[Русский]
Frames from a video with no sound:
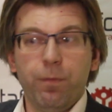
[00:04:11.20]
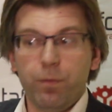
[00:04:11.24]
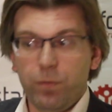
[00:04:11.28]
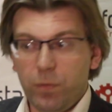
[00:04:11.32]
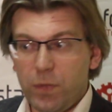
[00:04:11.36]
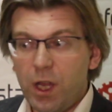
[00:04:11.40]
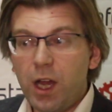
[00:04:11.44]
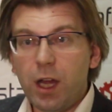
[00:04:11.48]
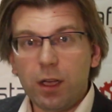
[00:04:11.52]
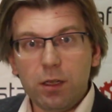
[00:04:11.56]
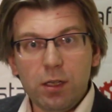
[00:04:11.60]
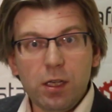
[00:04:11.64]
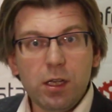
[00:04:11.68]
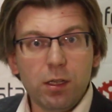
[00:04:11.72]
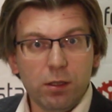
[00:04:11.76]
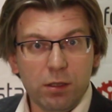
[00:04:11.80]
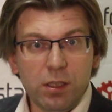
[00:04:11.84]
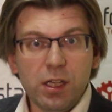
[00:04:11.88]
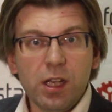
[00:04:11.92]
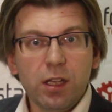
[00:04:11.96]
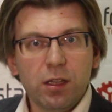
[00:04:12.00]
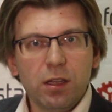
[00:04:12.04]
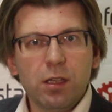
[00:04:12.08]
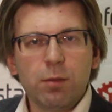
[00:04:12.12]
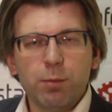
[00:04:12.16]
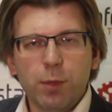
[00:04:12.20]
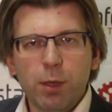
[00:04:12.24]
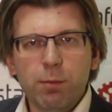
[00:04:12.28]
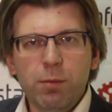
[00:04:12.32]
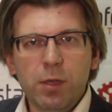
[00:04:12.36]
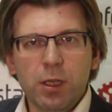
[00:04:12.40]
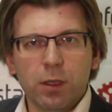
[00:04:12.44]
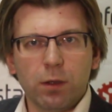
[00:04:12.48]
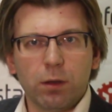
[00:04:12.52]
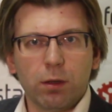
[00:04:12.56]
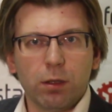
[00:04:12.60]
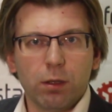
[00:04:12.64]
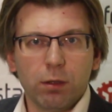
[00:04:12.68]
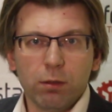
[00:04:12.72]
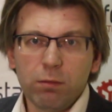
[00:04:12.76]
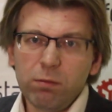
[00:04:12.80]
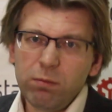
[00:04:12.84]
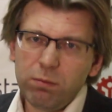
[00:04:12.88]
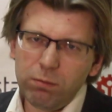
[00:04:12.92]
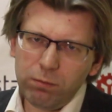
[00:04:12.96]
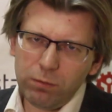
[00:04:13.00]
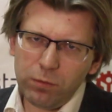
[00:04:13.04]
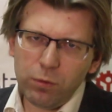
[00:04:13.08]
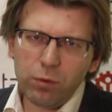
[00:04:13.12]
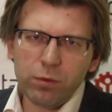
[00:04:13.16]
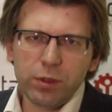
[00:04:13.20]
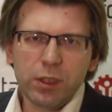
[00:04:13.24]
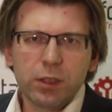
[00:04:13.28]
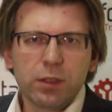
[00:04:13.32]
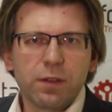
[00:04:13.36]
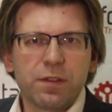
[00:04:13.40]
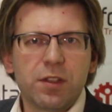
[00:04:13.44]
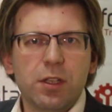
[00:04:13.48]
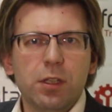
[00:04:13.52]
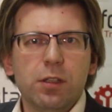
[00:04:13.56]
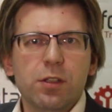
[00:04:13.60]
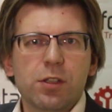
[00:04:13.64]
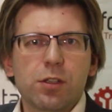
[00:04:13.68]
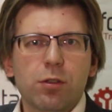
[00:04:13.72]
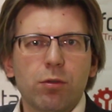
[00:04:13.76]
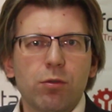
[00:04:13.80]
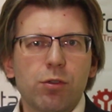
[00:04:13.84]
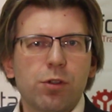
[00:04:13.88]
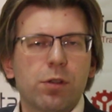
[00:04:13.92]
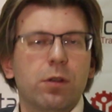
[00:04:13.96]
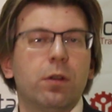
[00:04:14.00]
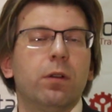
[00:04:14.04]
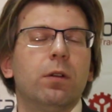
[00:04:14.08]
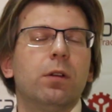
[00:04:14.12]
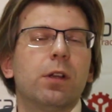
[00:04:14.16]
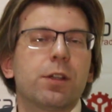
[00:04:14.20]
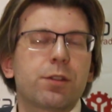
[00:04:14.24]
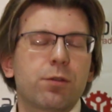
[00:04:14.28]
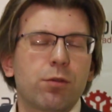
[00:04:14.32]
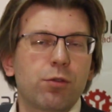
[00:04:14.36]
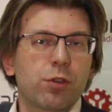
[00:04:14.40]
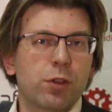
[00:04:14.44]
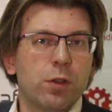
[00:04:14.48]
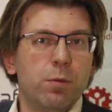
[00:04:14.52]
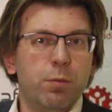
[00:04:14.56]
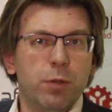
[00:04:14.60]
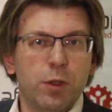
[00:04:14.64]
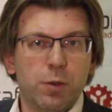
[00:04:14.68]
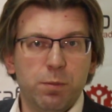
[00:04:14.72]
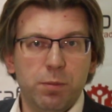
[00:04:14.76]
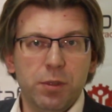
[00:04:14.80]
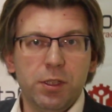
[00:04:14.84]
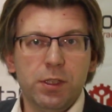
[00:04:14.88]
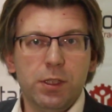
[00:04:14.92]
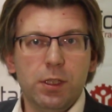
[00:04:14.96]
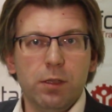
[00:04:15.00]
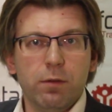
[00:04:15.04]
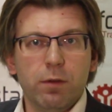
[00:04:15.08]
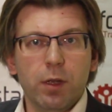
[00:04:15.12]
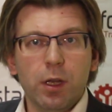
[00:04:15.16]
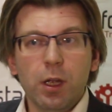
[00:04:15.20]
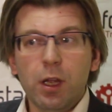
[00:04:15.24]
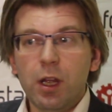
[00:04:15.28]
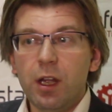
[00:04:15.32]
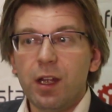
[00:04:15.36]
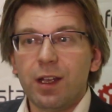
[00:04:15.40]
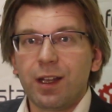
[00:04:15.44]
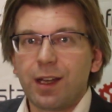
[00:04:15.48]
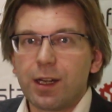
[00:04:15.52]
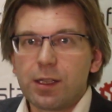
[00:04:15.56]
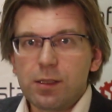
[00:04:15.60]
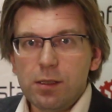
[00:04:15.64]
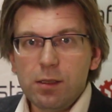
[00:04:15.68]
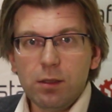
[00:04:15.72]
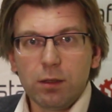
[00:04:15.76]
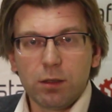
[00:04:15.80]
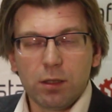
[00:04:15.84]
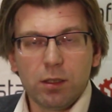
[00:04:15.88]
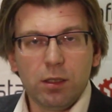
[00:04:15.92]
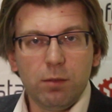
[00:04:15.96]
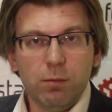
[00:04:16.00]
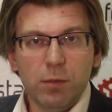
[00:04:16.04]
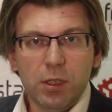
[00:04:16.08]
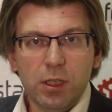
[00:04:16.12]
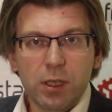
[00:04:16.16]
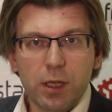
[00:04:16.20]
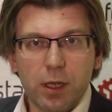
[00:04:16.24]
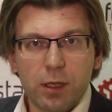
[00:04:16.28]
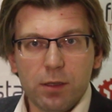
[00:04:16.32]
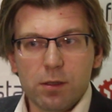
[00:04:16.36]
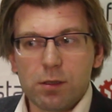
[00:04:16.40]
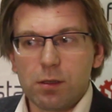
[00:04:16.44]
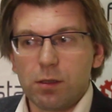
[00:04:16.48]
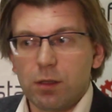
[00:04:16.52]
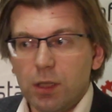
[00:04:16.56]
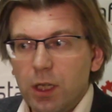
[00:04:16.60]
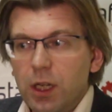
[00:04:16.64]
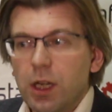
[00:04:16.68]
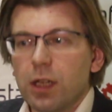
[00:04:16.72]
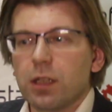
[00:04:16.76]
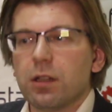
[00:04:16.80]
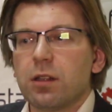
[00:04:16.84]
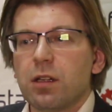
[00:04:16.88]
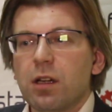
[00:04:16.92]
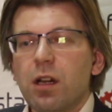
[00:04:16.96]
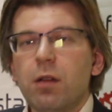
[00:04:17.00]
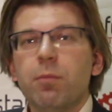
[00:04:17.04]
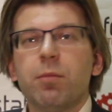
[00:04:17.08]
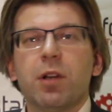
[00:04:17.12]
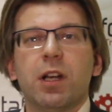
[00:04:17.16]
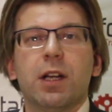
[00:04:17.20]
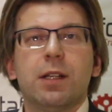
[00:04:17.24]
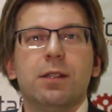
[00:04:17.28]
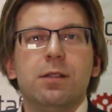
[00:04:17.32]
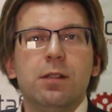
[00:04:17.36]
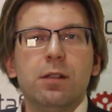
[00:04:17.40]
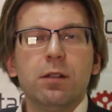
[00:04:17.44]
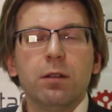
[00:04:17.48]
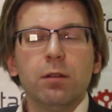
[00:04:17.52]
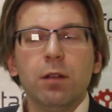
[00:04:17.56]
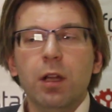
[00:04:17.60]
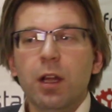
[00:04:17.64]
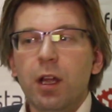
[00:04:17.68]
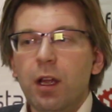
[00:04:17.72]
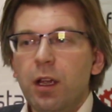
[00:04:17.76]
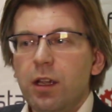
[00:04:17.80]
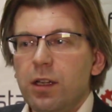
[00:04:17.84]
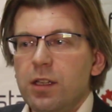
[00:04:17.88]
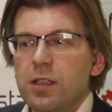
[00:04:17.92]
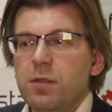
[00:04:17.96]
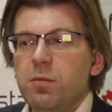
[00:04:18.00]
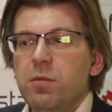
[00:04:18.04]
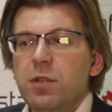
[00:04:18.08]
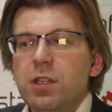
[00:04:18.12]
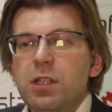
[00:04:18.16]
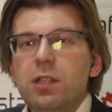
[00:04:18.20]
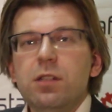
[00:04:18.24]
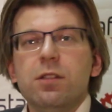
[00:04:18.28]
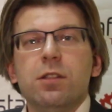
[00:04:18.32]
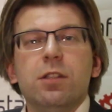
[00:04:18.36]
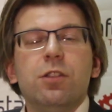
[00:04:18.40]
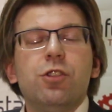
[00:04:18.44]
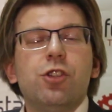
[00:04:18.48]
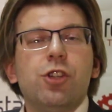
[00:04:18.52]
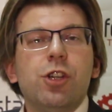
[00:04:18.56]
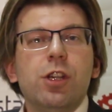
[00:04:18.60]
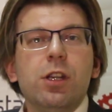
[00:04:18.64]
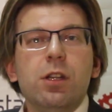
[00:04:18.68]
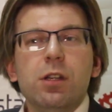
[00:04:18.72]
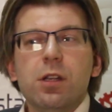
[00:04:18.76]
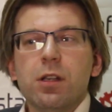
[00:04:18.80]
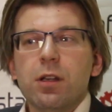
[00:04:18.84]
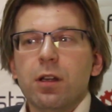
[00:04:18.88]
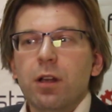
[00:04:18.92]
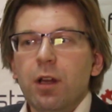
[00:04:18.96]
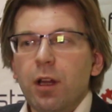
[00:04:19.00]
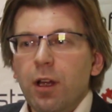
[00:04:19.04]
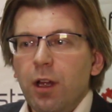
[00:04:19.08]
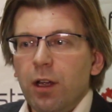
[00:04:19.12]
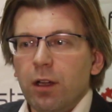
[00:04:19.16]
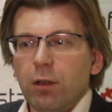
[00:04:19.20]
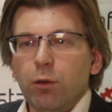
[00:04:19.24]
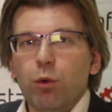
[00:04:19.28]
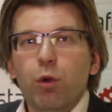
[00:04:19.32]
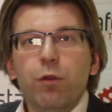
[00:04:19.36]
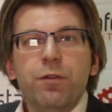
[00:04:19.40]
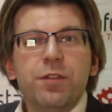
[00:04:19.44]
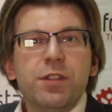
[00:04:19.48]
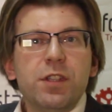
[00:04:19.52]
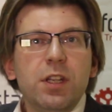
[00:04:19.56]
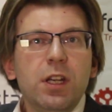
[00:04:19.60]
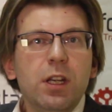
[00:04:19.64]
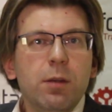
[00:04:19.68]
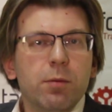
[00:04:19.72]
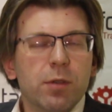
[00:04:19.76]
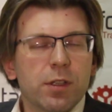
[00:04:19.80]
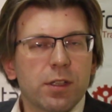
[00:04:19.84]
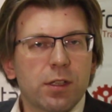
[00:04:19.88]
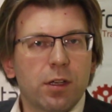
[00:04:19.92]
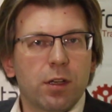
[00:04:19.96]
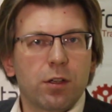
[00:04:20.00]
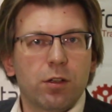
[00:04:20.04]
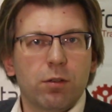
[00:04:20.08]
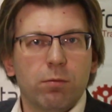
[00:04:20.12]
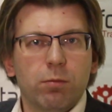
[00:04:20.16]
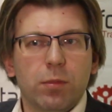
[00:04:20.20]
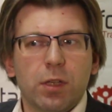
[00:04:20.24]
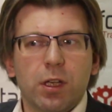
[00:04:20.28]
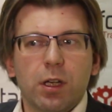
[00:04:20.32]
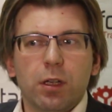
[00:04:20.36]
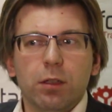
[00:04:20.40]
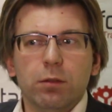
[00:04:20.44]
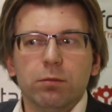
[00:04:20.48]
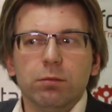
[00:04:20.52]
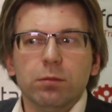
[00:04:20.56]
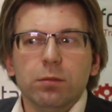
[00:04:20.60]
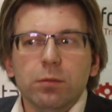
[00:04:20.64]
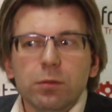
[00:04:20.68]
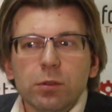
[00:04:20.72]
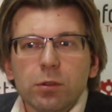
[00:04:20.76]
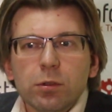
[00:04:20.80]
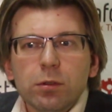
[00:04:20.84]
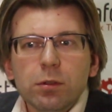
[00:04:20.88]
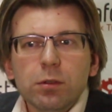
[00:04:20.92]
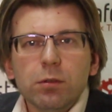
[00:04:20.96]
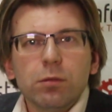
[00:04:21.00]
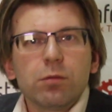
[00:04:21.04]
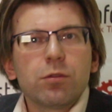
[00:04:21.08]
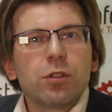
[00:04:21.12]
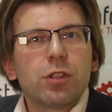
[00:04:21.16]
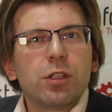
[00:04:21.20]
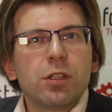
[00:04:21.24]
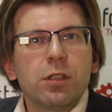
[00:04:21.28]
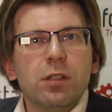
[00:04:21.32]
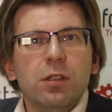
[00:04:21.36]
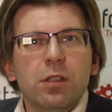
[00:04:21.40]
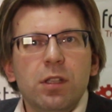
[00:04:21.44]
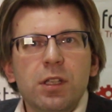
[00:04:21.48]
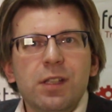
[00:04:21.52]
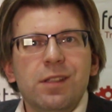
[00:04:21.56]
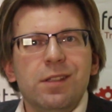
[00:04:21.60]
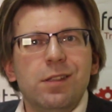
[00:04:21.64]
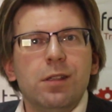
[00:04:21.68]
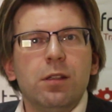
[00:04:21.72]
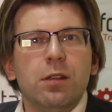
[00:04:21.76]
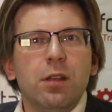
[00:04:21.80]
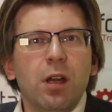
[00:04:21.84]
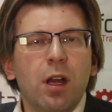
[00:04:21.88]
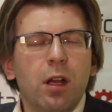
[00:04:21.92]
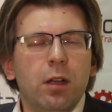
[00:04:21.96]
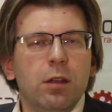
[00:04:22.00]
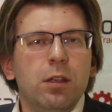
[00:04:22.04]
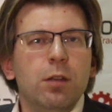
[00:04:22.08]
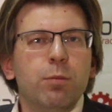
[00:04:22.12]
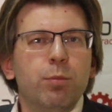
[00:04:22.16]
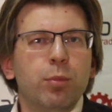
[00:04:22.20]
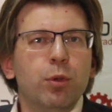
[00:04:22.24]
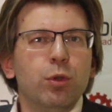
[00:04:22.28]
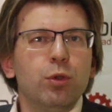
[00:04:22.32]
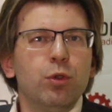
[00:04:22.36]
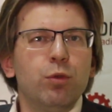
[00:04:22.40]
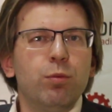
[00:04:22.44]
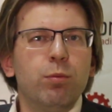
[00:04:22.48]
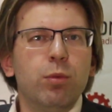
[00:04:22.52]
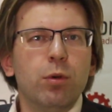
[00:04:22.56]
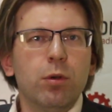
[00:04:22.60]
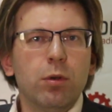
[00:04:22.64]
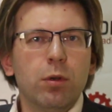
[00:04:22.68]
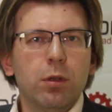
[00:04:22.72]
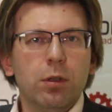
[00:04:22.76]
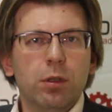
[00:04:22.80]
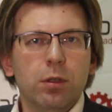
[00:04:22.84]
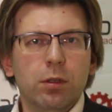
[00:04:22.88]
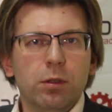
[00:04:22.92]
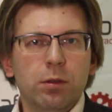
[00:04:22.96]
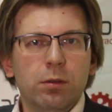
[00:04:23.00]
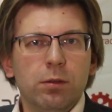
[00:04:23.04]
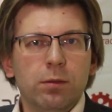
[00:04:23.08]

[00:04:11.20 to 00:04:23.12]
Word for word: Да, не, не одномоментно. Ну, где-то в среднесрочной, долгосрочной перспективе. Картина-то не меняется. Да, Трамп хотел изменить течение гольфстрима, скажем так. Но он же не титан, не полубог.